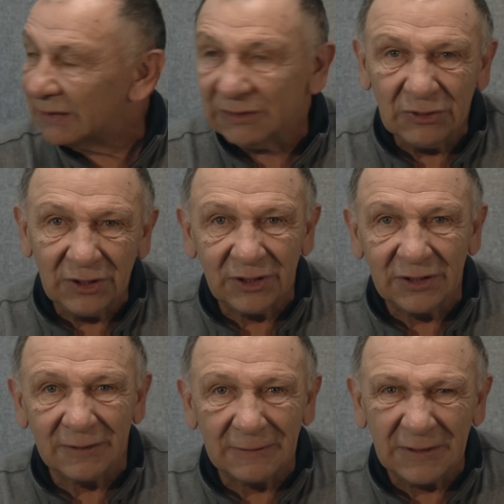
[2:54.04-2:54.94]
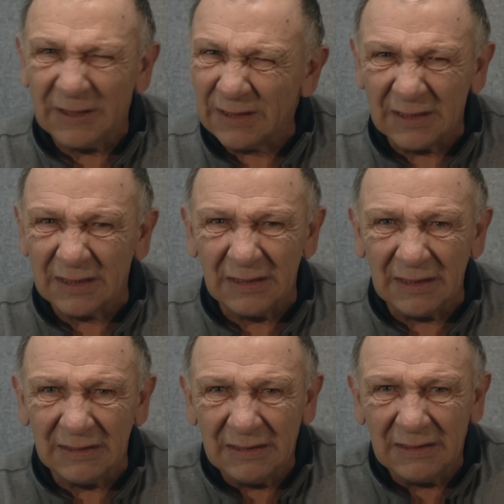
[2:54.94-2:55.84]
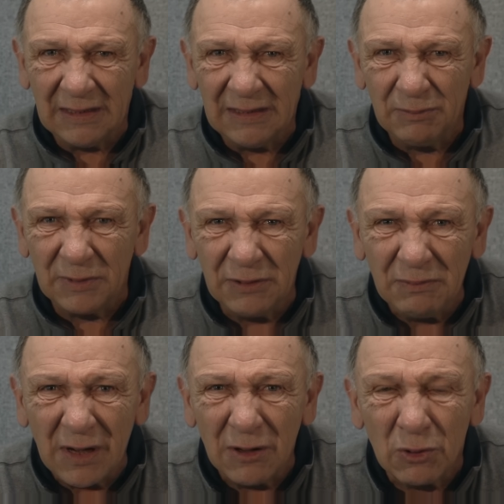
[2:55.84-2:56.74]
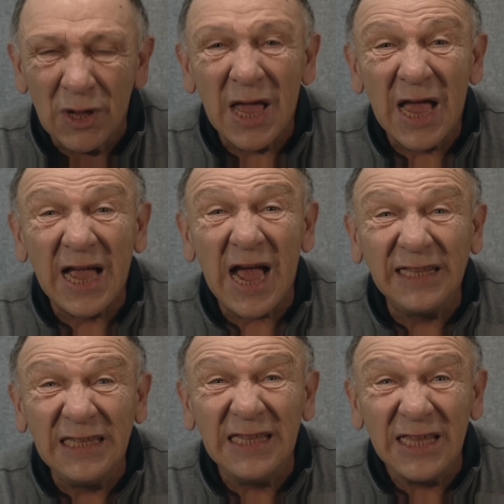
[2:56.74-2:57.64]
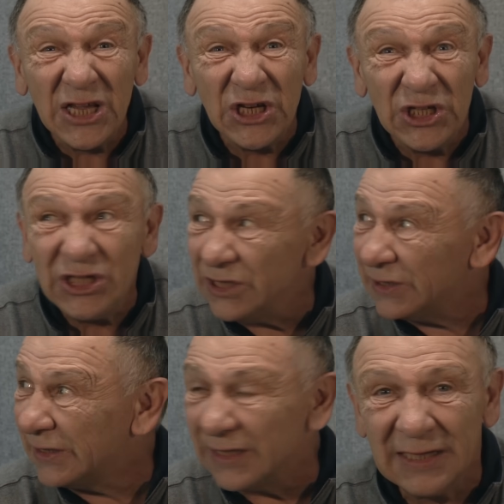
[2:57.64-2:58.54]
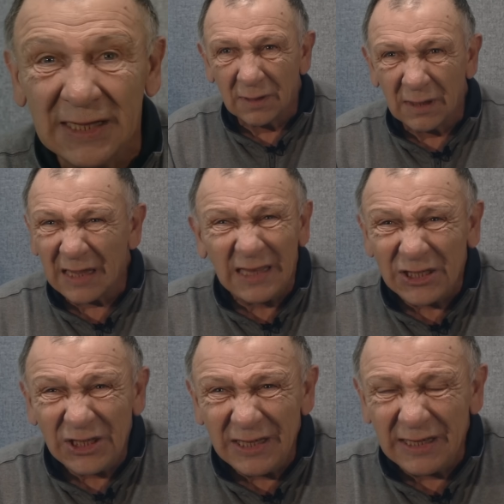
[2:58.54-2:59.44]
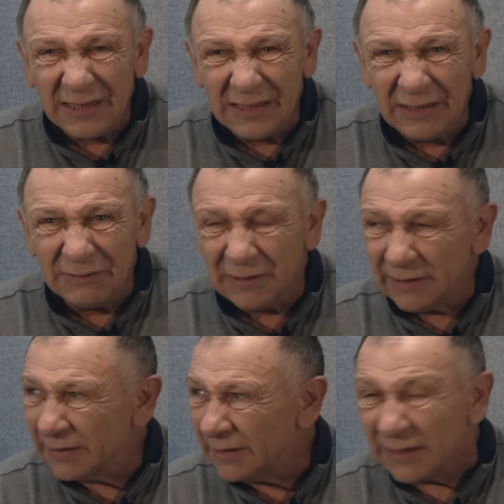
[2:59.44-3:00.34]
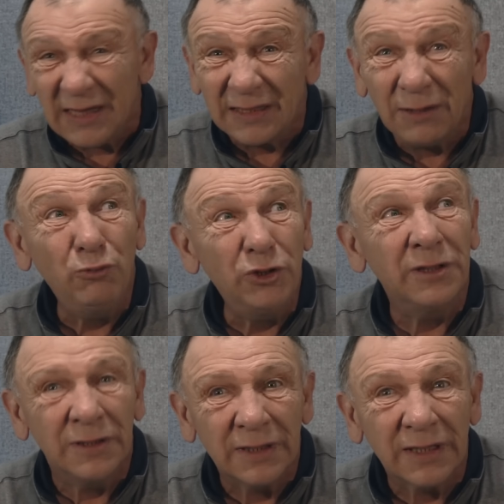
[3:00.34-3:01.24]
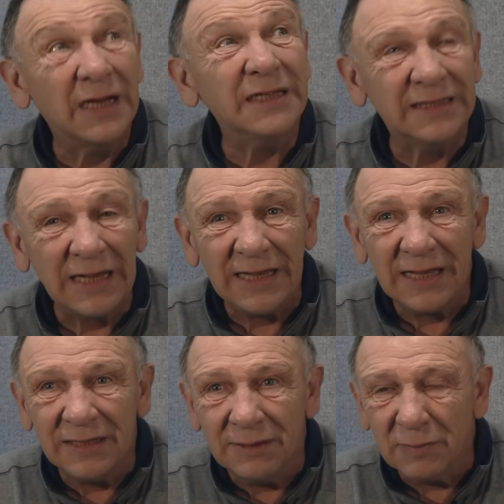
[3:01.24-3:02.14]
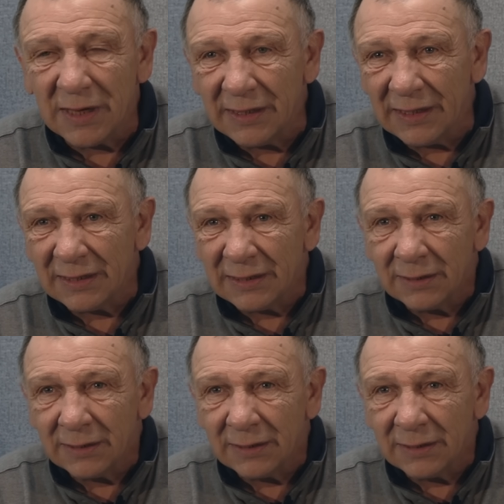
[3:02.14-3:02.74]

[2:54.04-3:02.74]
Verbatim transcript: Дружище, честно сказать, я не понимаю, как ты на ней женился? Она же некрасивая, да к тому же косая, немая.